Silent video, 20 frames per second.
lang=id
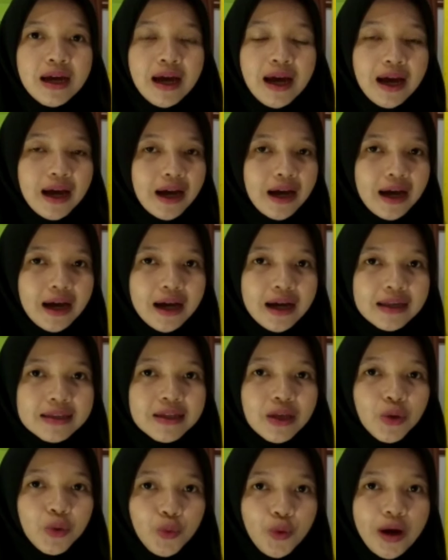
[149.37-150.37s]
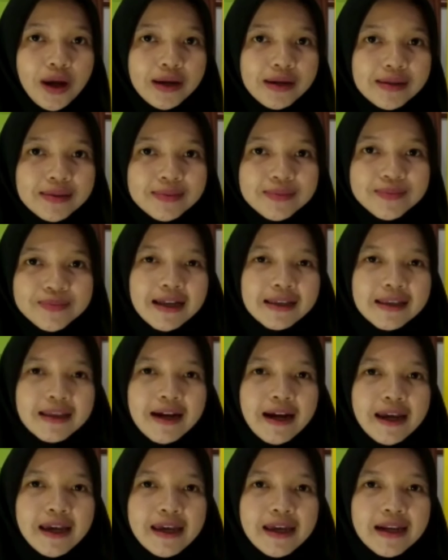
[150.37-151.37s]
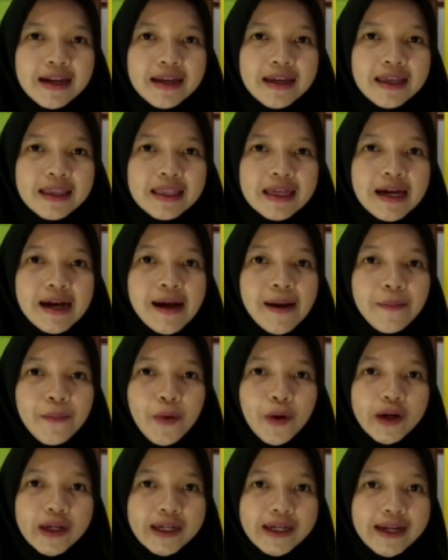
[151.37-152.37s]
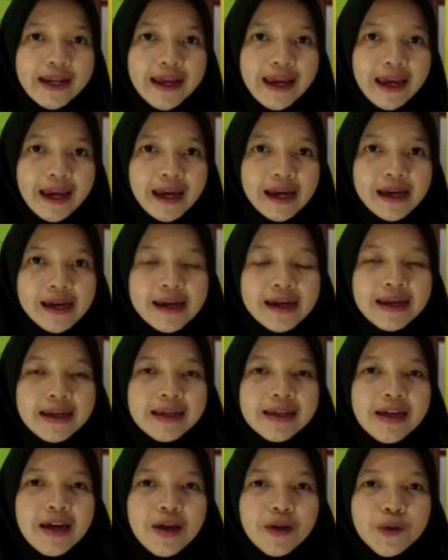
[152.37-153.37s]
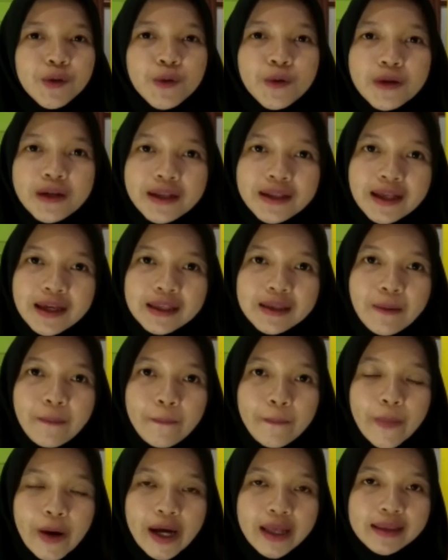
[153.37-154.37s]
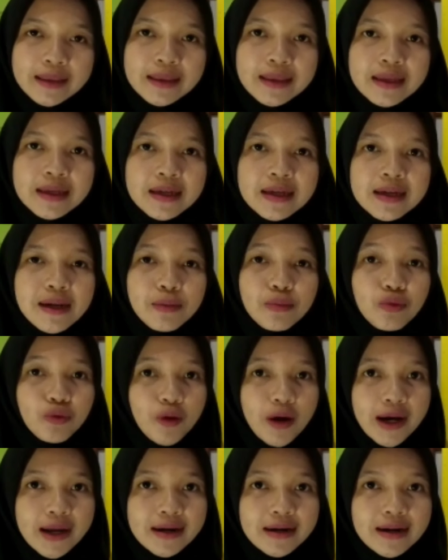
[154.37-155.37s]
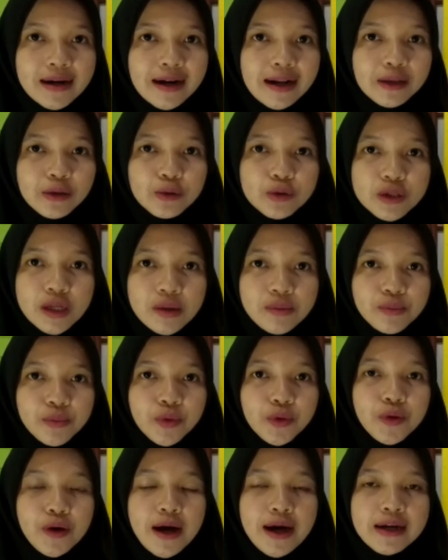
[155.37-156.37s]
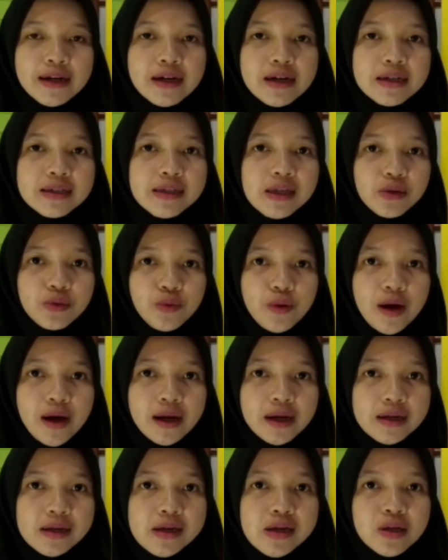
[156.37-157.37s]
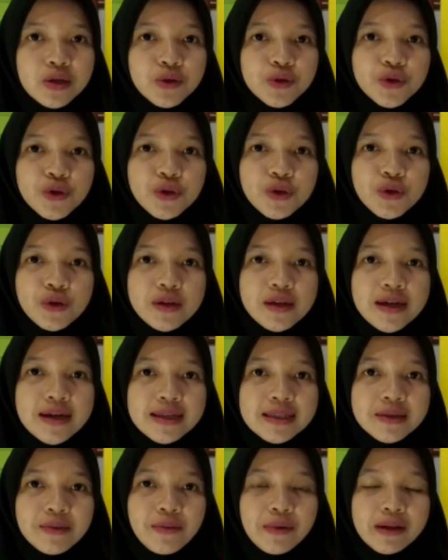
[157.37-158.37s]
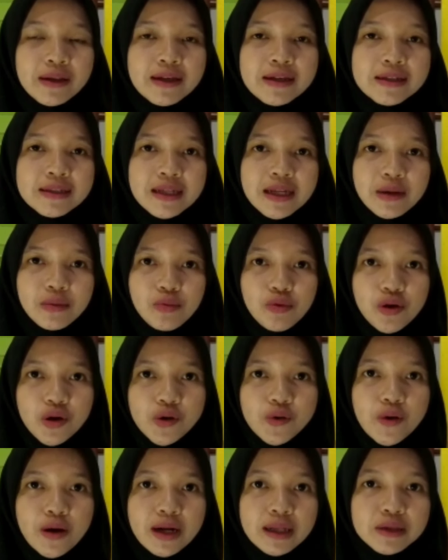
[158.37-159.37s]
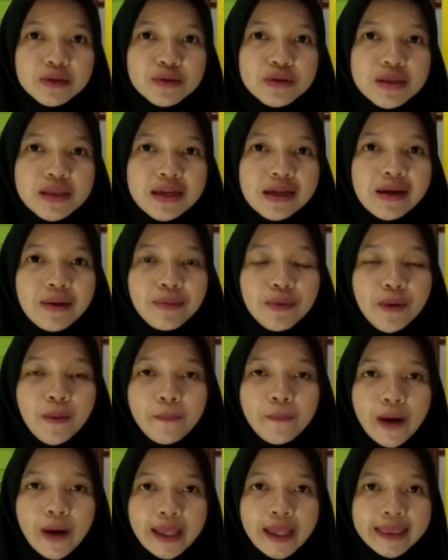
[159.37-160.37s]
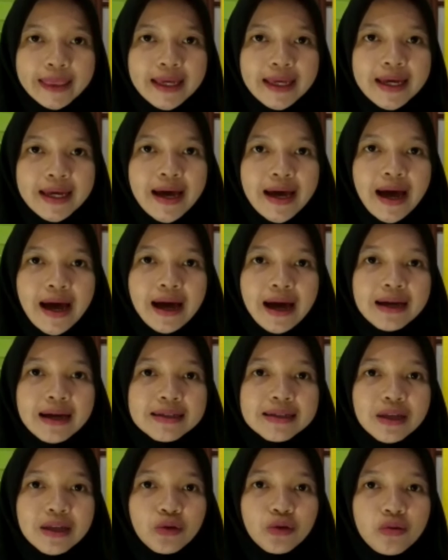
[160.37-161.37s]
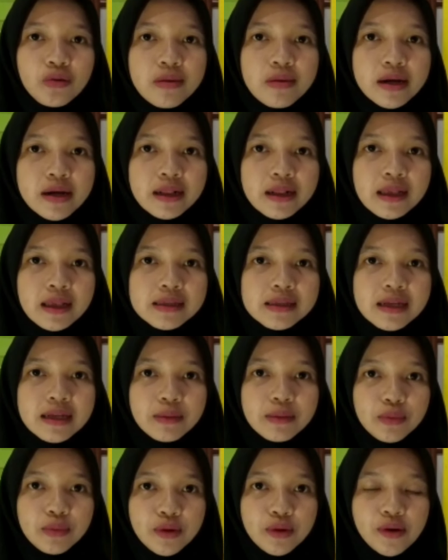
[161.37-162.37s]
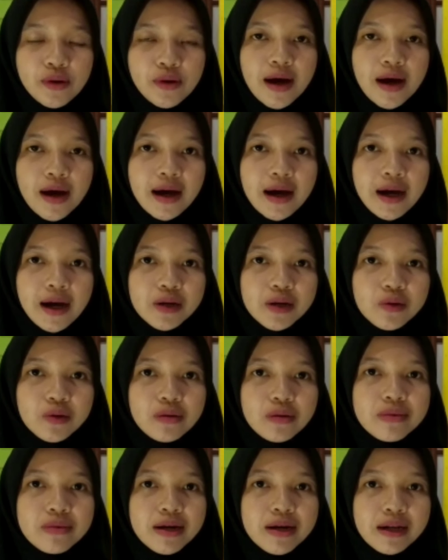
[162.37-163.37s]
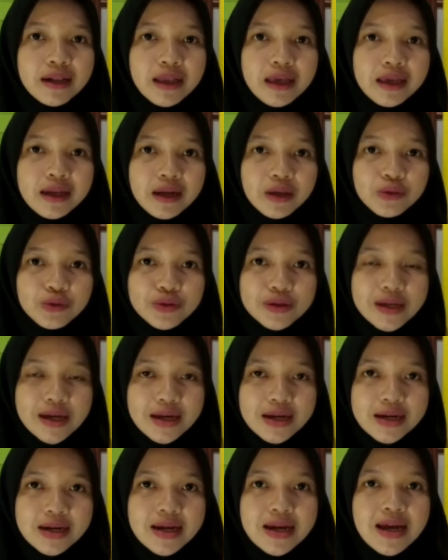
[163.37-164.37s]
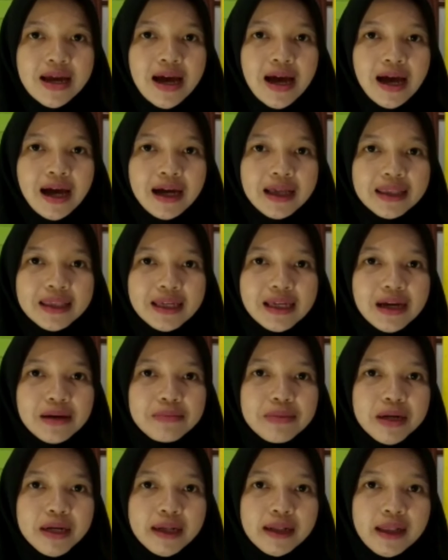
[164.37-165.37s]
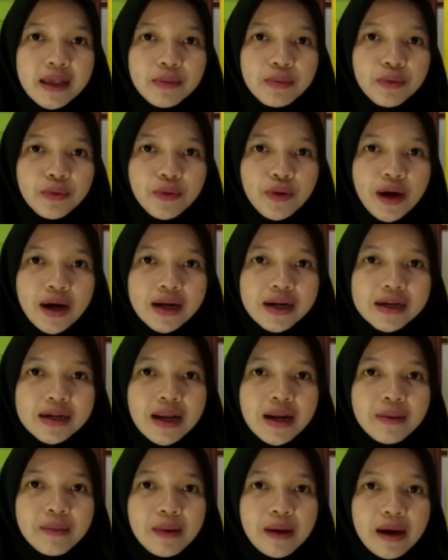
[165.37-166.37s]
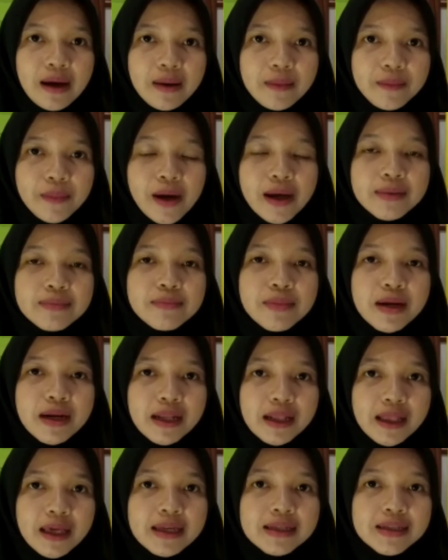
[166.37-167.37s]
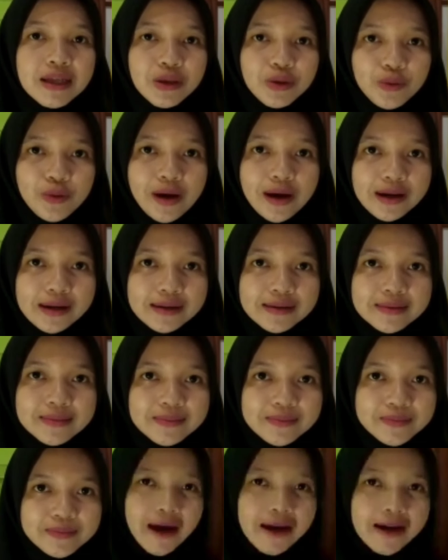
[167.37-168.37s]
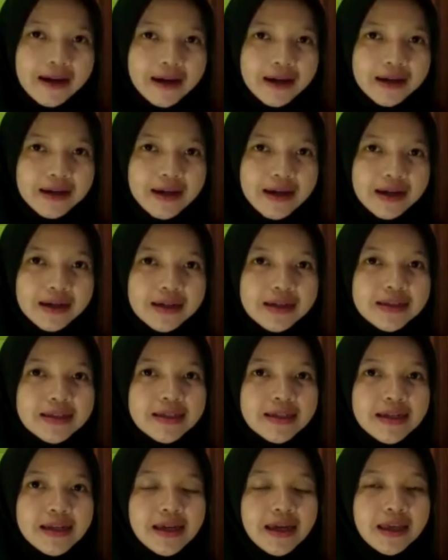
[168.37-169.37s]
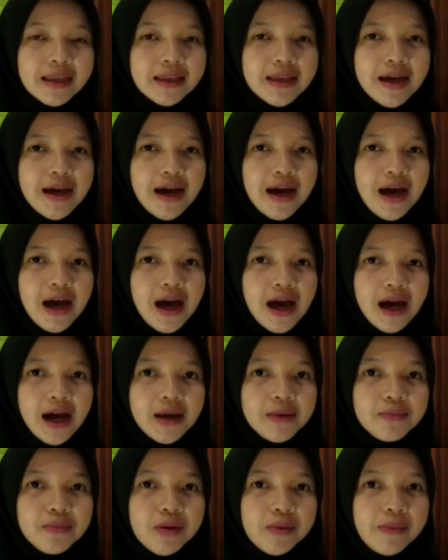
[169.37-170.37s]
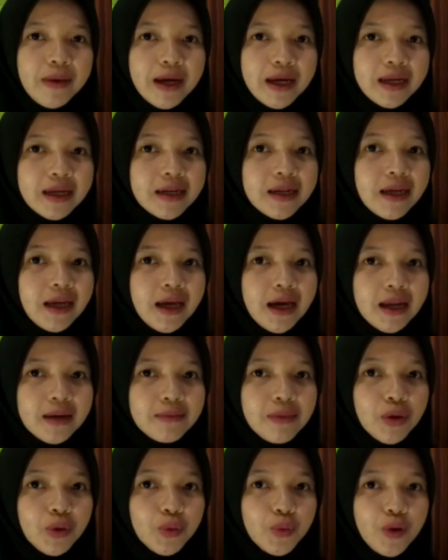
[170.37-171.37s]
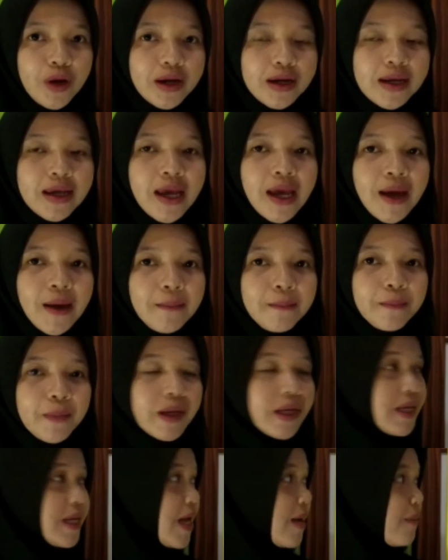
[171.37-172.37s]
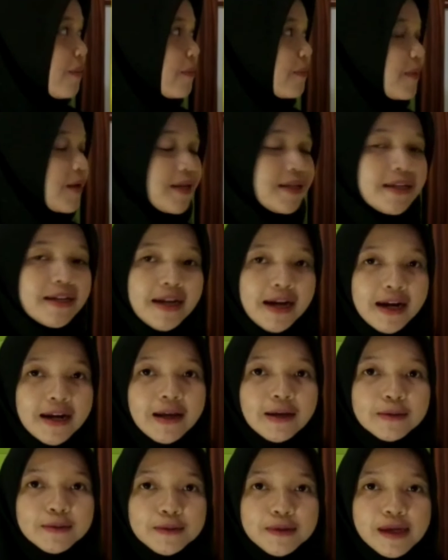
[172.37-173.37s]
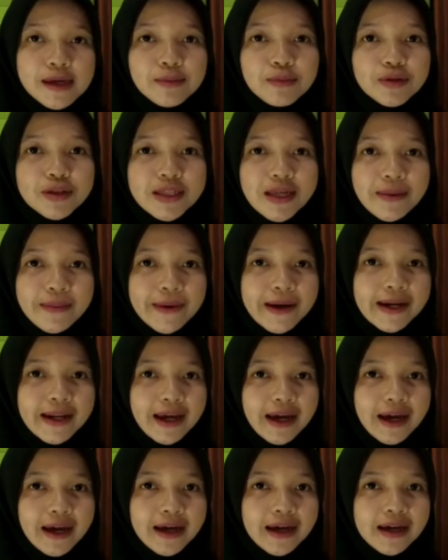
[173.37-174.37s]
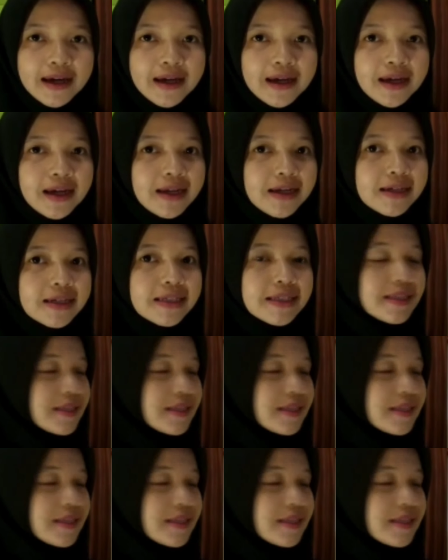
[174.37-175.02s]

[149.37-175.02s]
angka satuan. Terakhir kita ke poin D, yaitu nilai tempat, ribuan, ratusan, puluhan, dan satuan. Contohnya seperti 1234. Angka 1 bernilai 1000, angka 2 bernilai ratusan, angka 3 bernilai puluhan, dan 4 bernilai satuan anak-anak di sini kita akan bermain dengan bantuan media pembelajaran yang sudah Ibu siapkan ya. Di